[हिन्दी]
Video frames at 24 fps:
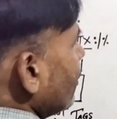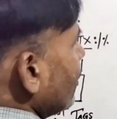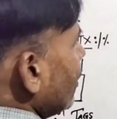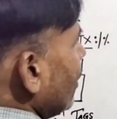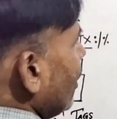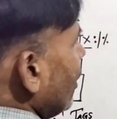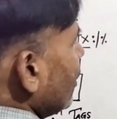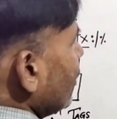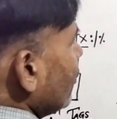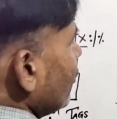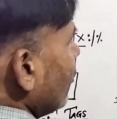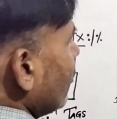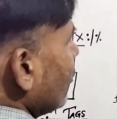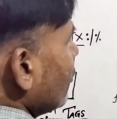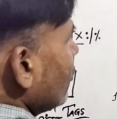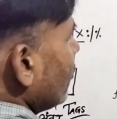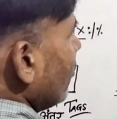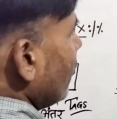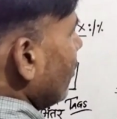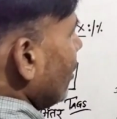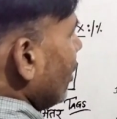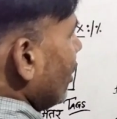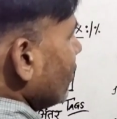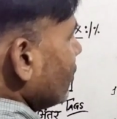चार चौक
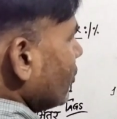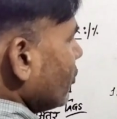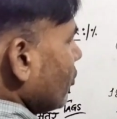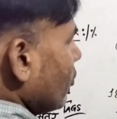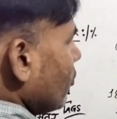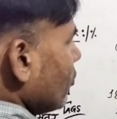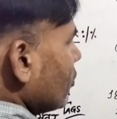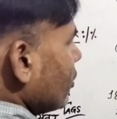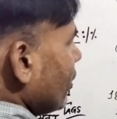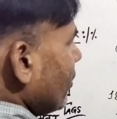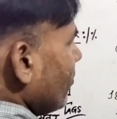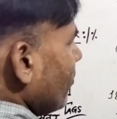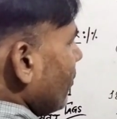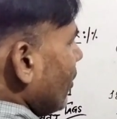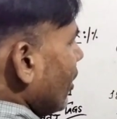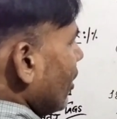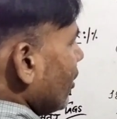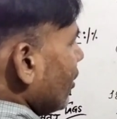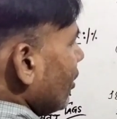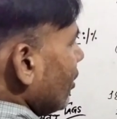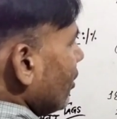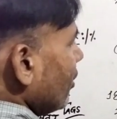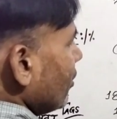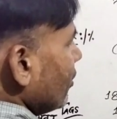सोलह सौ से बाघ
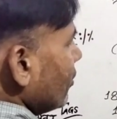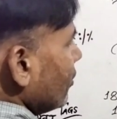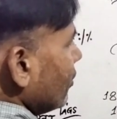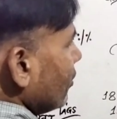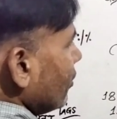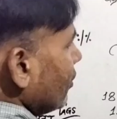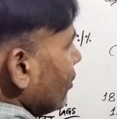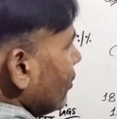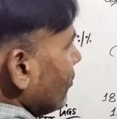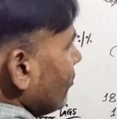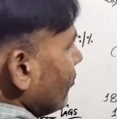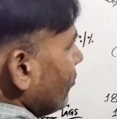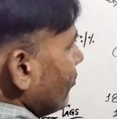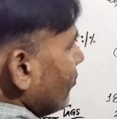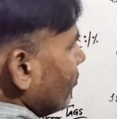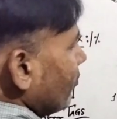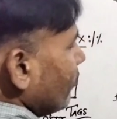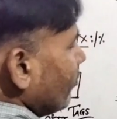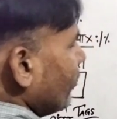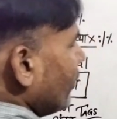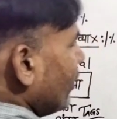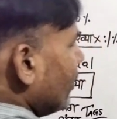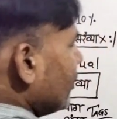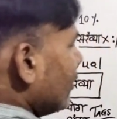
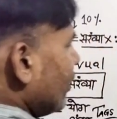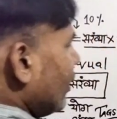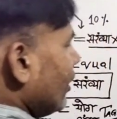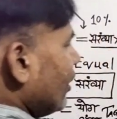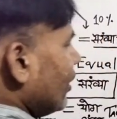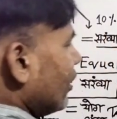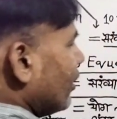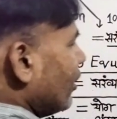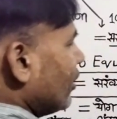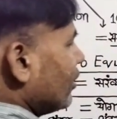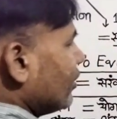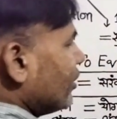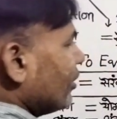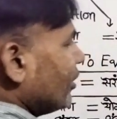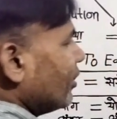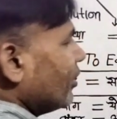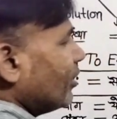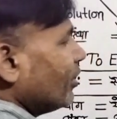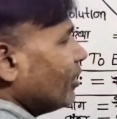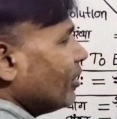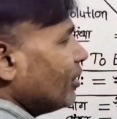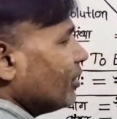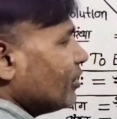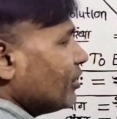परसेंट का चिन्ह
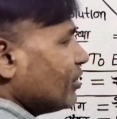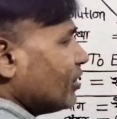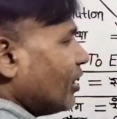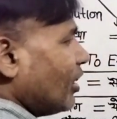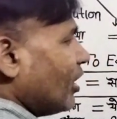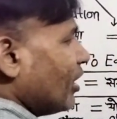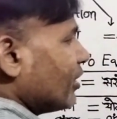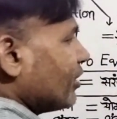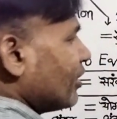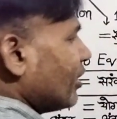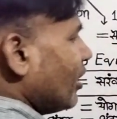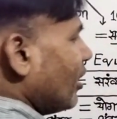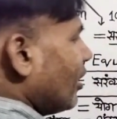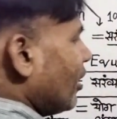चार चार